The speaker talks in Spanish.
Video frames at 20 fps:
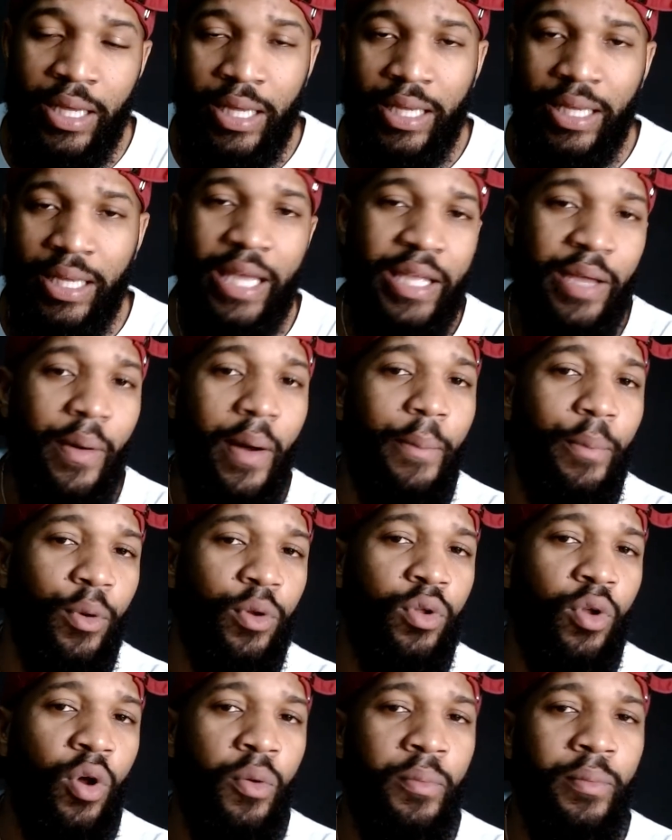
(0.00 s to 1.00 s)
que lleva por
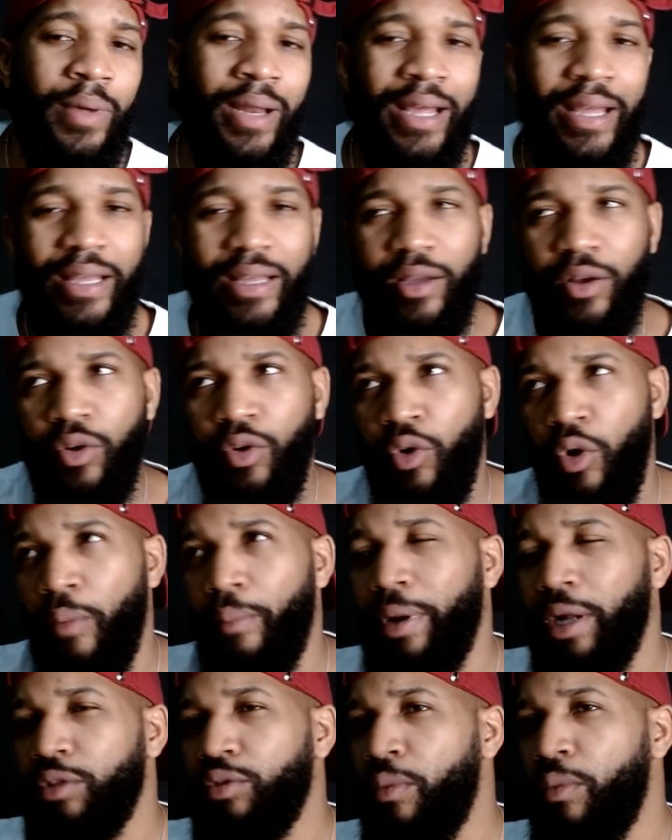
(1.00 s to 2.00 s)
nombre
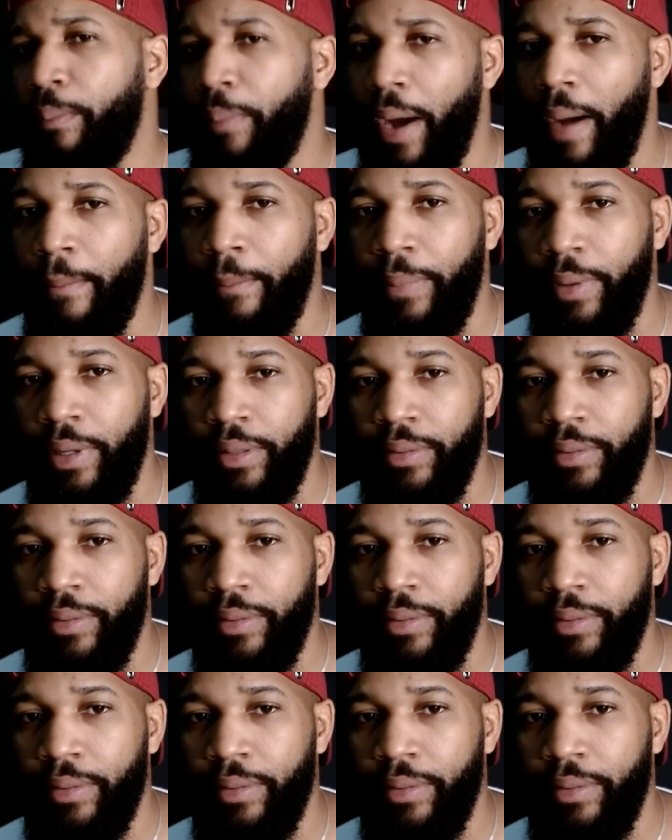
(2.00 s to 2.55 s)
Cómprate un Pamper.